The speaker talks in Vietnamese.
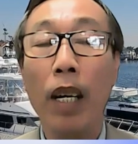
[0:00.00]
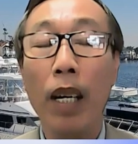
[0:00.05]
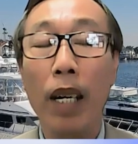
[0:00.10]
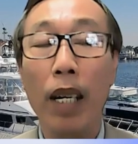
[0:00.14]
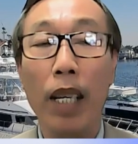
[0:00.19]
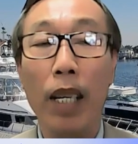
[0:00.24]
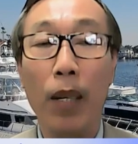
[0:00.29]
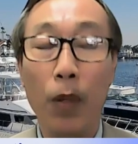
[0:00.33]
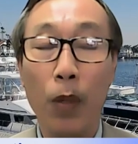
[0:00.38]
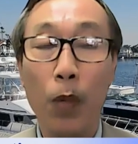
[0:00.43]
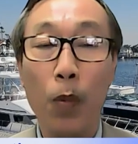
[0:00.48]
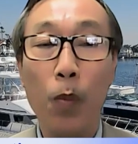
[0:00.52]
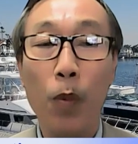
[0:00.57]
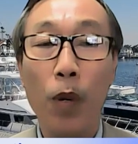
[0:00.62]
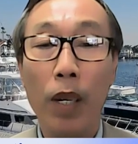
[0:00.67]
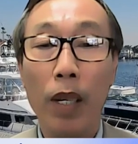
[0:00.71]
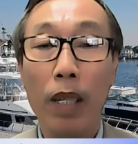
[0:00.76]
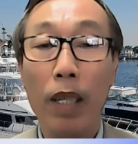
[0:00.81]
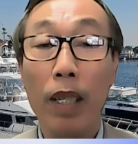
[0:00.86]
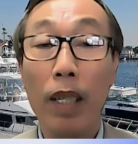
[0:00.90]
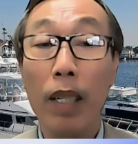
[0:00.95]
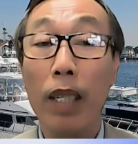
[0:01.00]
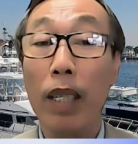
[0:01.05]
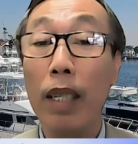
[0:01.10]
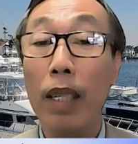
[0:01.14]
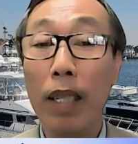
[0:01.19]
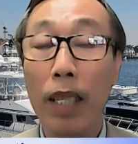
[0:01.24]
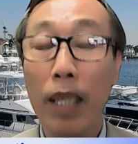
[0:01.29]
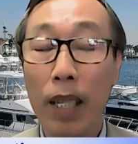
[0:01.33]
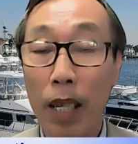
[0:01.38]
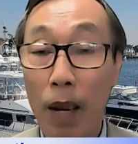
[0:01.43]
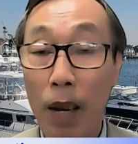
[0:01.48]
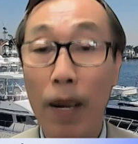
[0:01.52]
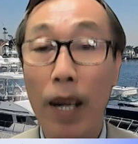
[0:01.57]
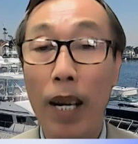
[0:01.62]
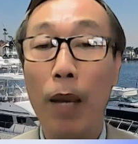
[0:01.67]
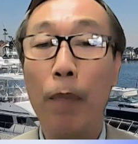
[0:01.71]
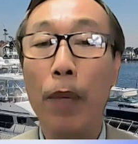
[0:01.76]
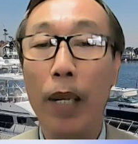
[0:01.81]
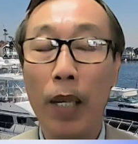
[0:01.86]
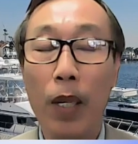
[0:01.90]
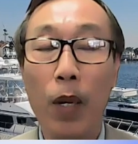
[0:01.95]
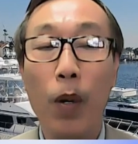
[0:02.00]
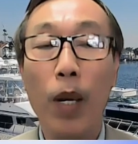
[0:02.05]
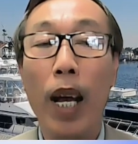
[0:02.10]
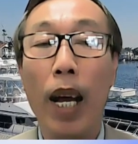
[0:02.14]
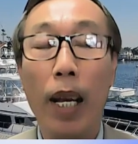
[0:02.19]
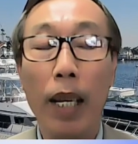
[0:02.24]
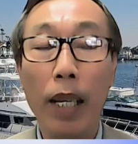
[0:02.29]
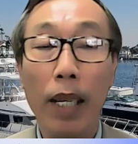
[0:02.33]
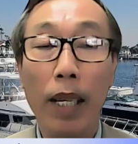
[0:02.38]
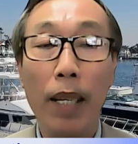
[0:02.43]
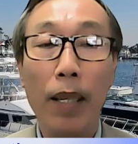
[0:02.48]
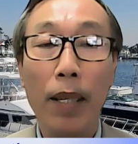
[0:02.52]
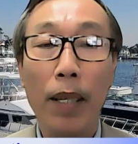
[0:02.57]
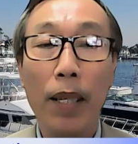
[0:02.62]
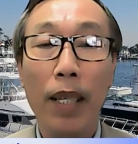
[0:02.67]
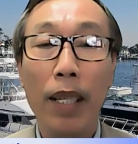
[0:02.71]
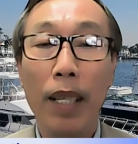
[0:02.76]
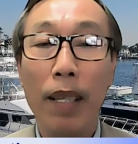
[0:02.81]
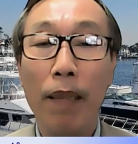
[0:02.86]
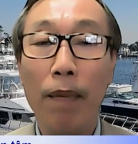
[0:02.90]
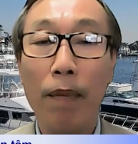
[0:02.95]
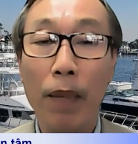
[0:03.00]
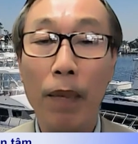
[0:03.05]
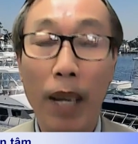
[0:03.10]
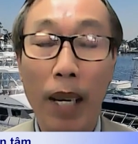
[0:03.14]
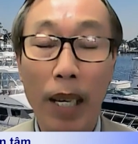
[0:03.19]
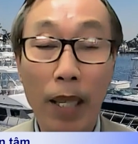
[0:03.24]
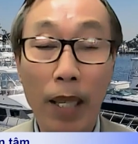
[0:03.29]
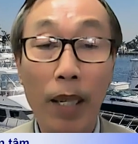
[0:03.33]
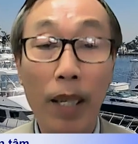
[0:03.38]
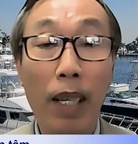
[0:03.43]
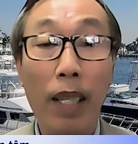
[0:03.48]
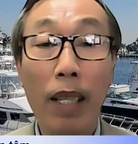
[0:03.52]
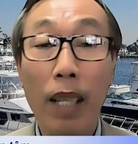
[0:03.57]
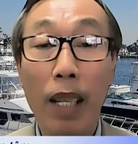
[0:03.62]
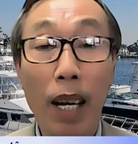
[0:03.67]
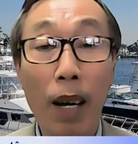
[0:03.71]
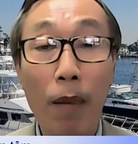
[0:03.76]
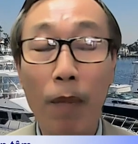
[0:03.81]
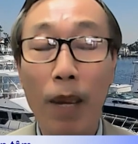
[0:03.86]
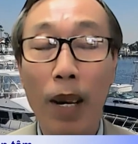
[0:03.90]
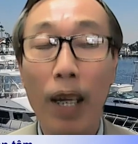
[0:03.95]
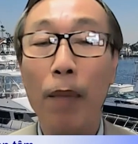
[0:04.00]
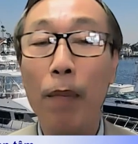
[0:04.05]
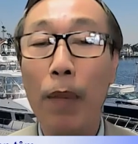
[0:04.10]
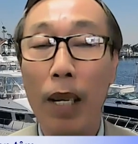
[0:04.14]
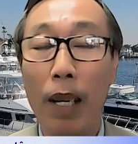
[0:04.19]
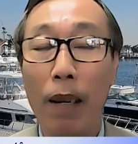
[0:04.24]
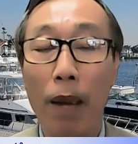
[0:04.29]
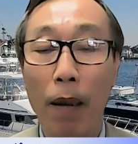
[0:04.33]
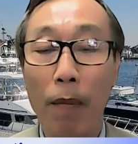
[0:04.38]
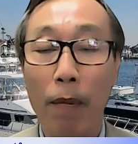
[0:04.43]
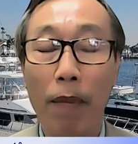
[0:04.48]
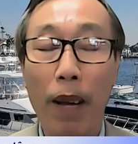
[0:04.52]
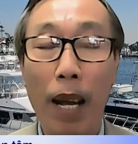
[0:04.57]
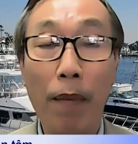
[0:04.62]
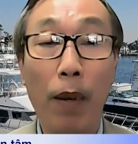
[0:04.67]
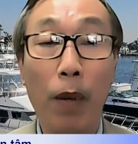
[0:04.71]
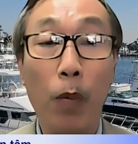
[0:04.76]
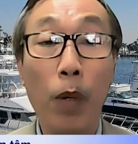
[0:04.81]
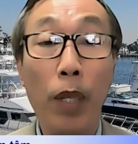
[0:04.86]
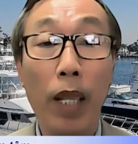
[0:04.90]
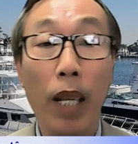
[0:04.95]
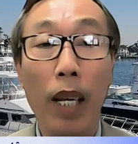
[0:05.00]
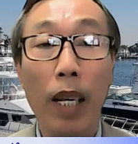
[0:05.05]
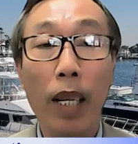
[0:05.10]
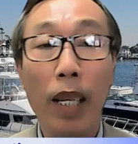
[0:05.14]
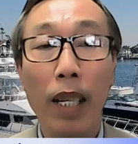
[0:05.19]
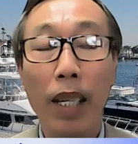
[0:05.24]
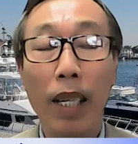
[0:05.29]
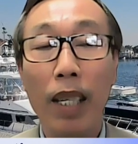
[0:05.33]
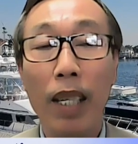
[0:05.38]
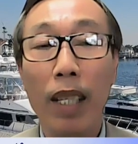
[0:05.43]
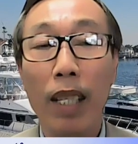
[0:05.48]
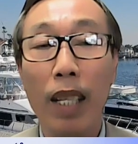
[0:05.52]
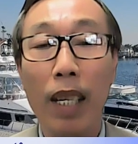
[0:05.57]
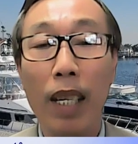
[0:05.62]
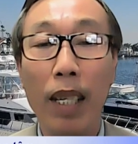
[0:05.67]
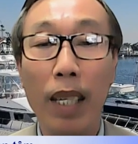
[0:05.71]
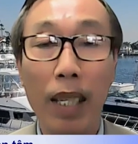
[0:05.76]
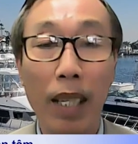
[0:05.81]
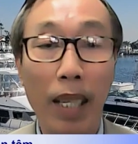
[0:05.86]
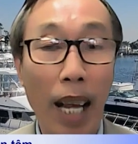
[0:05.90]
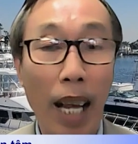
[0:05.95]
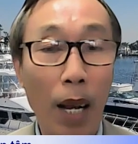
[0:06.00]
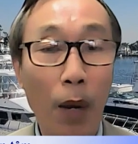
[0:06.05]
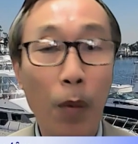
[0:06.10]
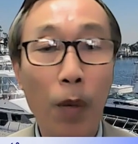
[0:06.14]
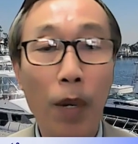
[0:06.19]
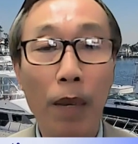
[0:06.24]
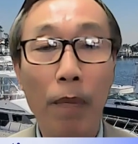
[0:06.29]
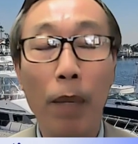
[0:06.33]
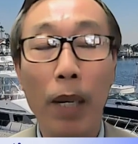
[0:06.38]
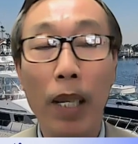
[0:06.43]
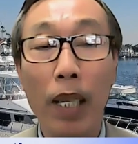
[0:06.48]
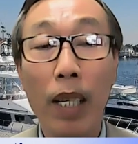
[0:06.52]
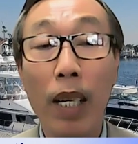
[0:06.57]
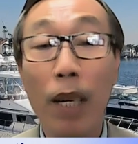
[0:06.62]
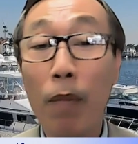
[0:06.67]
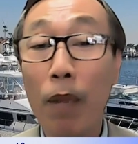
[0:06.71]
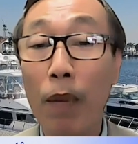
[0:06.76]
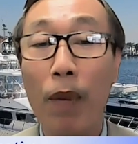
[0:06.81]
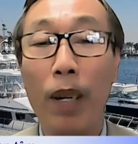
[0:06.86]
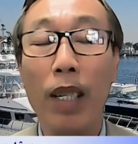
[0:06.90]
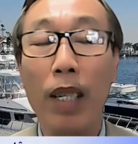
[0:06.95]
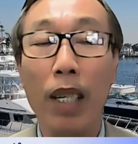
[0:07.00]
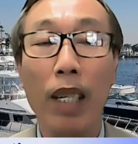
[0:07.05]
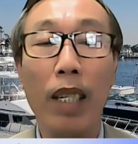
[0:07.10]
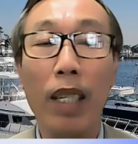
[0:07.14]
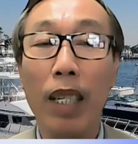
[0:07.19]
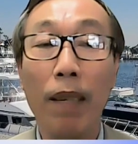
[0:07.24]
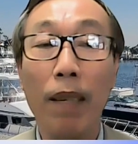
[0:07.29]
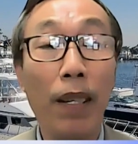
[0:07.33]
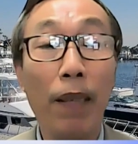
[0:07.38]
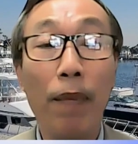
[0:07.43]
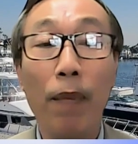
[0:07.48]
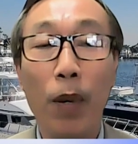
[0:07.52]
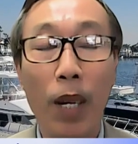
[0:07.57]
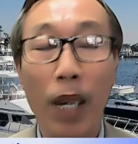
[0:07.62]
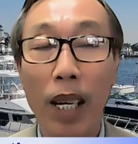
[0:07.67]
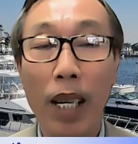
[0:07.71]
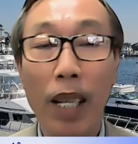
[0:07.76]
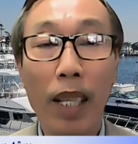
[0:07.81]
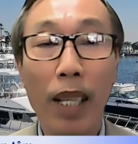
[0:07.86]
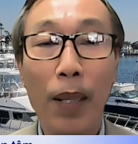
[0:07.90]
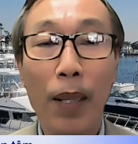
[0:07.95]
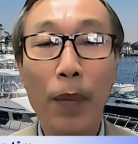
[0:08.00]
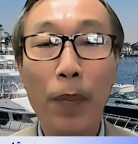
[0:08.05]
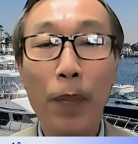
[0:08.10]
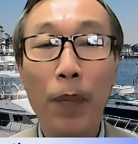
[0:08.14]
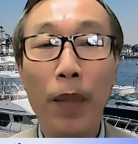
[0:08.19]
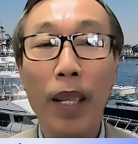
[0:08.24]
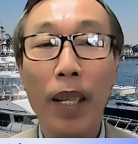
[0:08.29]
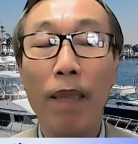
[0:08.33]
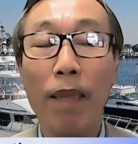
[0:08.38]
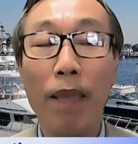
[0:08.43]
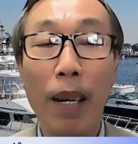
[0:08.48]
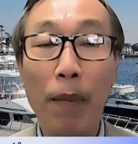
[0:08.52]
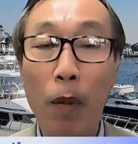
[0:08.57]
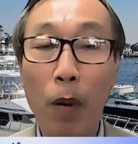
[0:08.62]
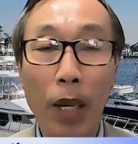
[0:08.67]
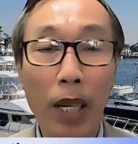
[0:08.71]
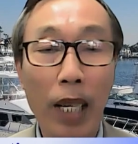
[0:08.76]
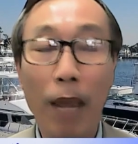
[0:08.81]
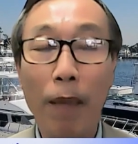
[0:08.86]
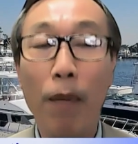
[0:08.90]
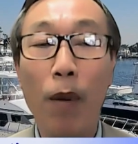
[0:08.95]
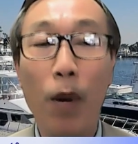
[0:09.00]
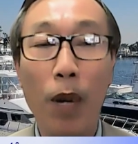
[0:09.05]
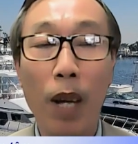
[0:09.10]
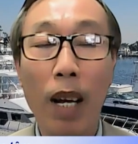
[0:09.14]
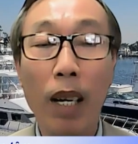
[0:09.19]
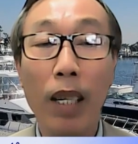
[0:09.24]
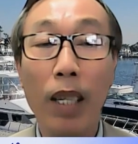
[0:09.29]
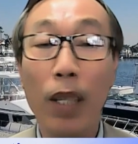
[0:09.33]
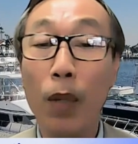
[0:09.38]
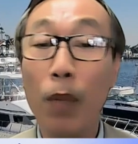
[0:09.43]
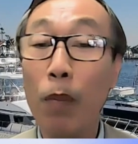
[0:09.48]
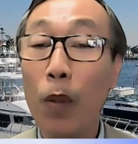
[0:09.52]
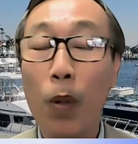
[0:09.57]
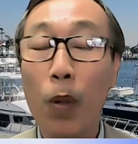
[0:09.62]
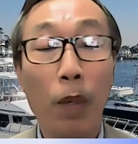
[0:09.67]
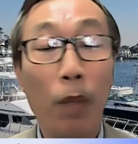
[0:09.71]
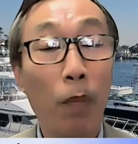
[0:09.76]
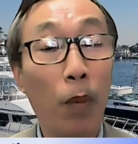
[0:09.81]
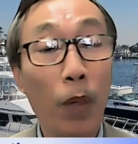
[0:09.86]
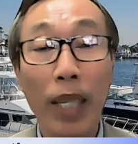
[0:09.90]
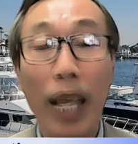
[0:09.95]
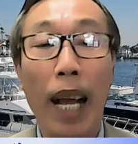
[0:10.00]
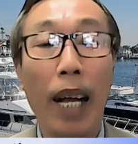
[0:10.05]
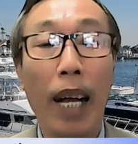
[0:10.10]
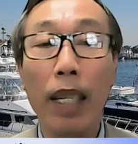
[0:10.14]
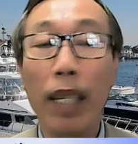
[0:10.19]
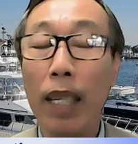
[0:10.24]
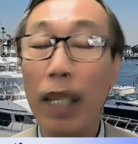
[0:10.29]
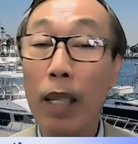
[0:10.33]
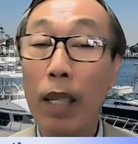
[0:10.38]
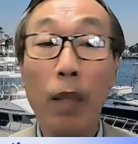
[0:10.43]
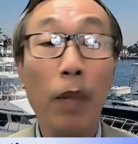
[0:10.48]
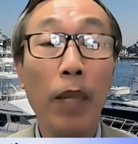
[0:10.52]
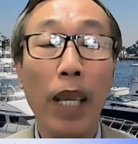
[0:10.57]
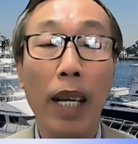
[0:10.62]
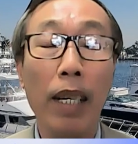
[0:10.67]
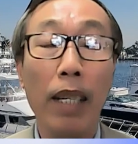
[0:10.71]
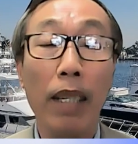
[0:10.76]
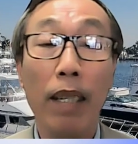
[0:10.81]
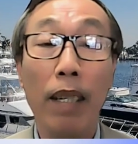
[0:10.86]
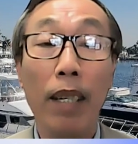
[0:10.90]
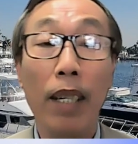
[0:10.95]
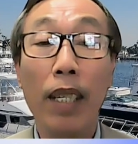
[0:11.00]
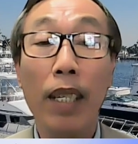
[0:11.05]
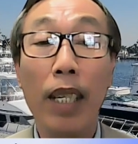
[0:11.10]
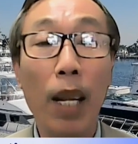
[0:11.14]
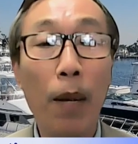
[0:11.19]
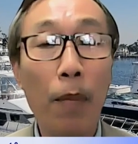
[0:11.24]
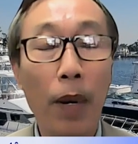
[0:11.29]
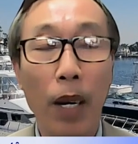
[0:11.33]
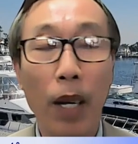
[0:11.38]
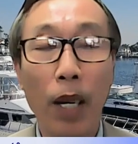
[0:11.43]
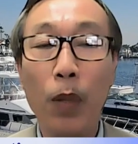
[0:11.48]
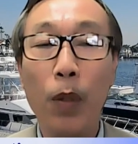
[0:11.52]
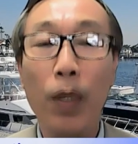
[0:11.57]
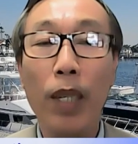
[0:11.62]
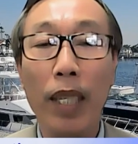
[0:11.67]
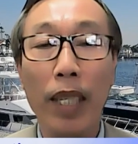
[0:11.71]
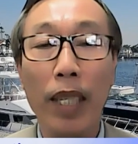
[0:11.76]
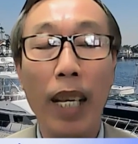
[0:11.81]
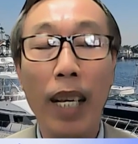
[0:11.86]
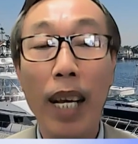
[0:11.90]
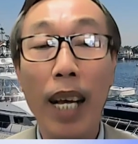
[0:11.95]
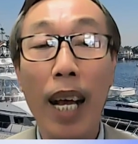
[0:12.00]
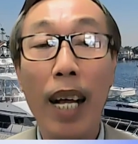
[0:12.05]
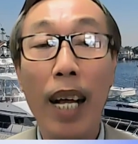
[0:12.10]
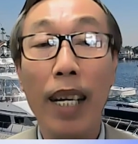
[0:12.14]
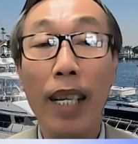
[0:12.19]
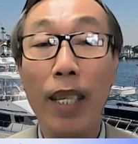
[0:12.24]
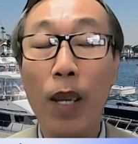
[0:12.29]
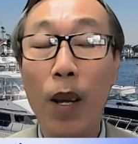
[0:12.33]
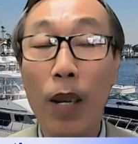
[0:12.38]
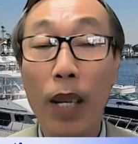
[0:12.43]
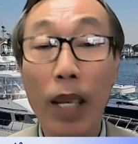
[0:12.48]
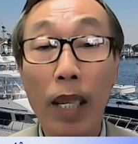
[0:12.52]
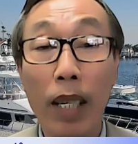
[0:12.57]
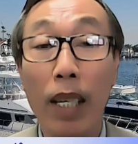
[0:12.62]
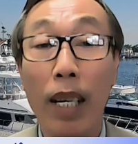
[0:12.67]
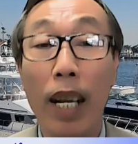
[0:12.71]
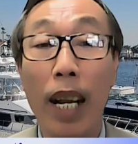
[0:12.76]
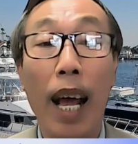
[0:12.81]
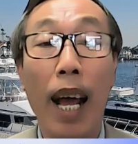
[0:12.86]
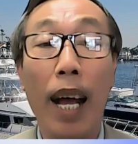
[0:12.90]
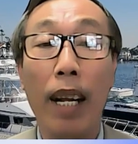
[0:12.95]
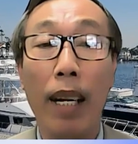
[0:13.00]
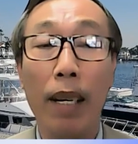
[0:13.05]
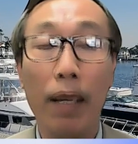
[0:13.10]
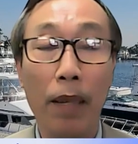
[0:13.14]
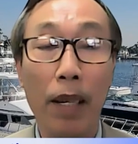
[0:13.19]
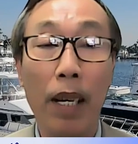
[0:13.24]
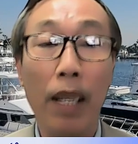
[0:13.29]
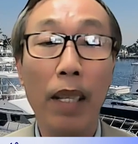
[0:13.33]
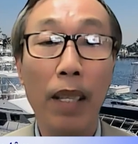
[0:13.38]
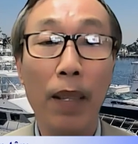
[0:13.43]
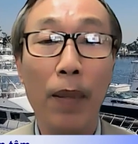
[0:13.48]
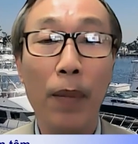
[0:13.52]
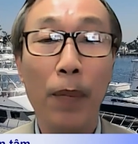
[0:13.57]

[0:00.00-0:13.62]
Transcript: đất liền của Trung Quốc thì đương nhiên nó phải là biển nội hải vì vậy cho nên nó không phải là biển phải phòng quốc tế thì hải quân Mỹ không có phần sự gì đi vô đó và một khi đã vô đó thì chúng tôi muốn chặn cái gì cũng chặn nếu mà có chuyện gì xảy ra là do cái người lạ đến